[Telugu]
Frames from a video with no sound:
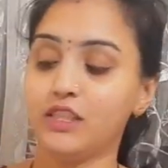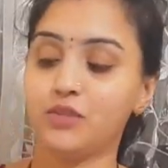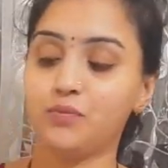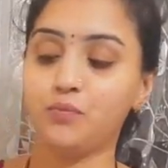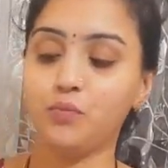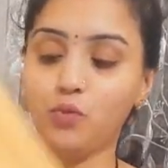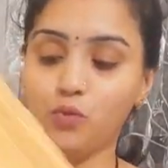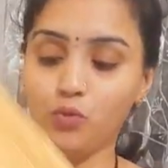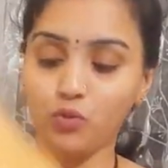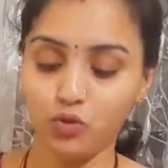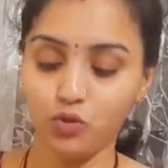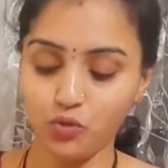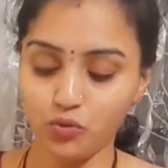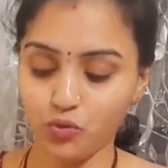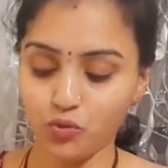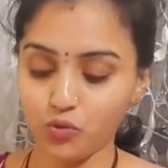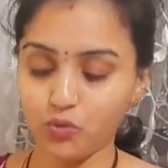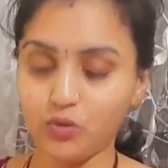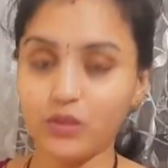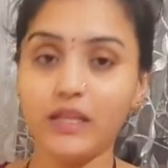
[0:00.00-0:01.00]
స్మూత్
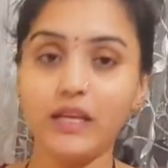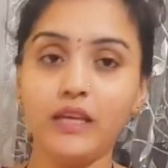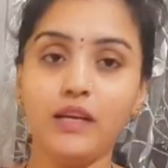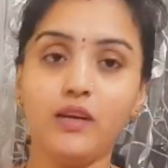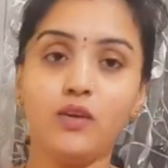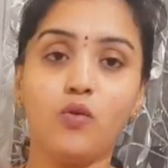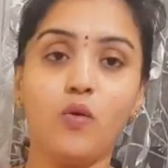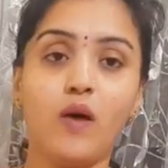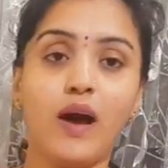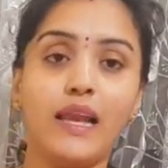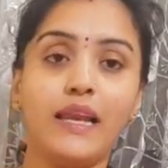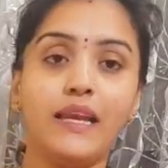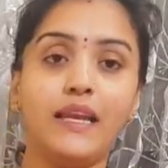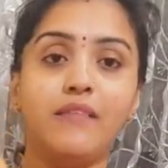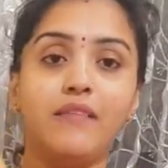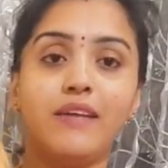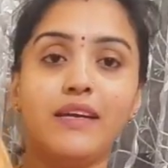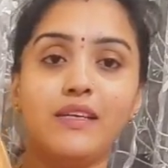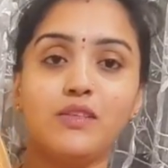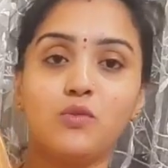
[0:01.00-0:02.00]
ఉంటుంది
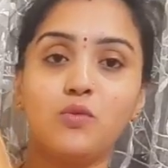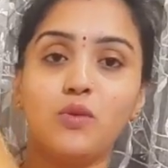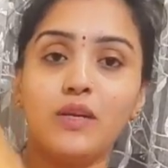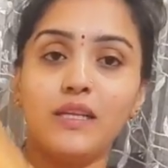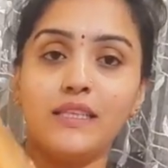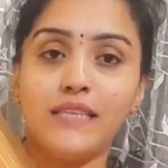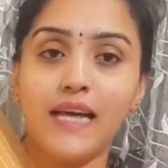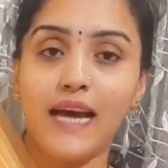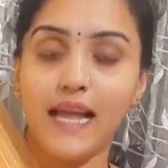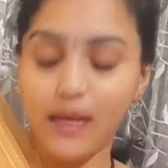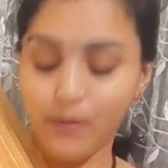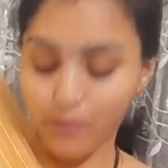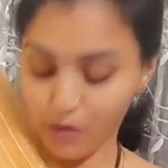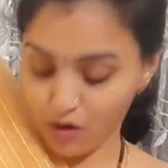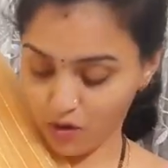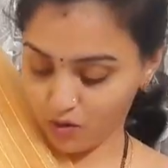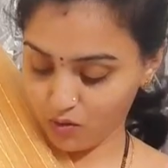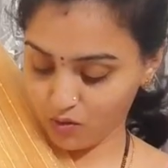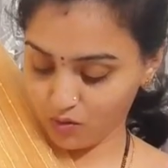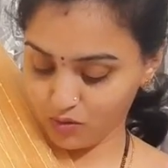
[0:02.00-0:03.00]
క్వాలిటీ వైజ్ కూడా చాలా
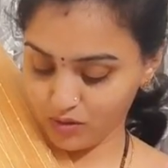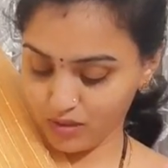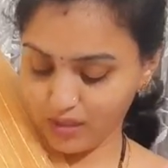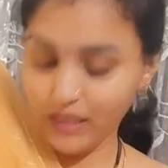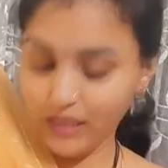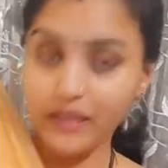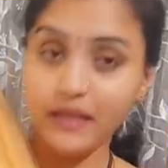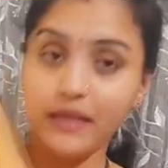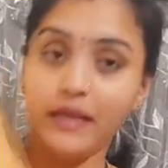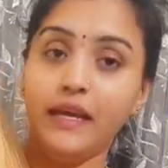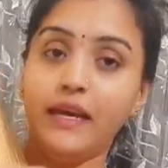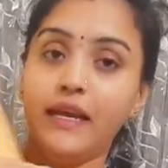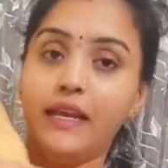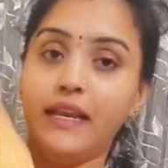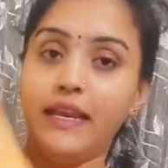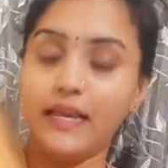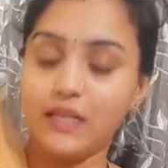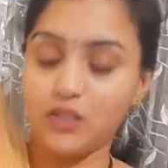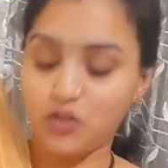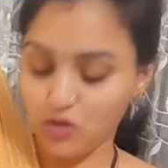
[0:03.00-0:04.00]
బాగుంటుంది
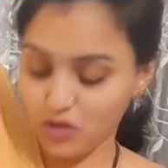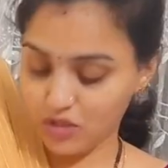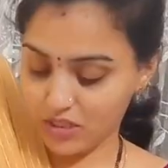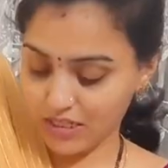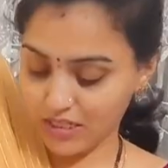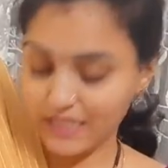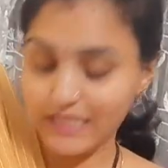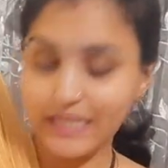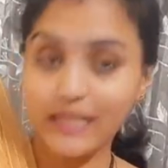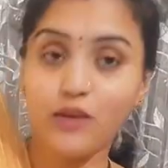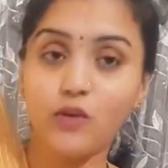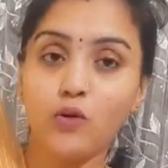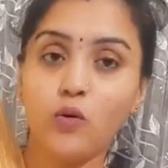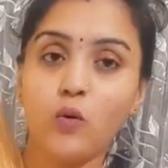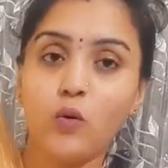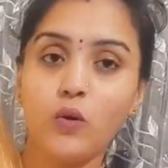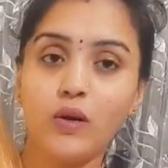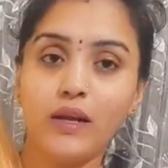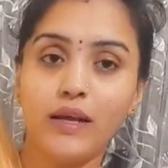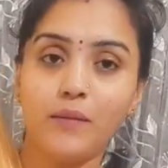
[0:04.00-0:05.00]
నెక్స్ట్ వచ్చేసి
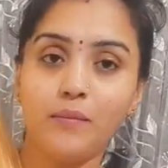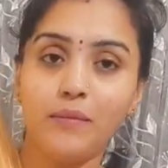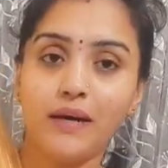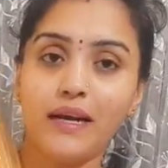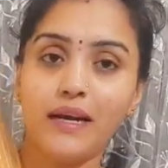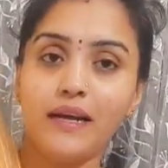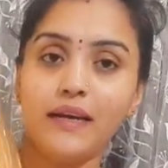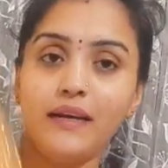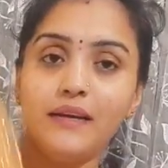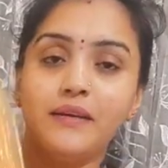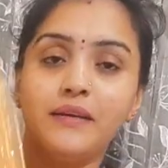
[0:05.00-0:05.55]
గోల్డ్ అనమాట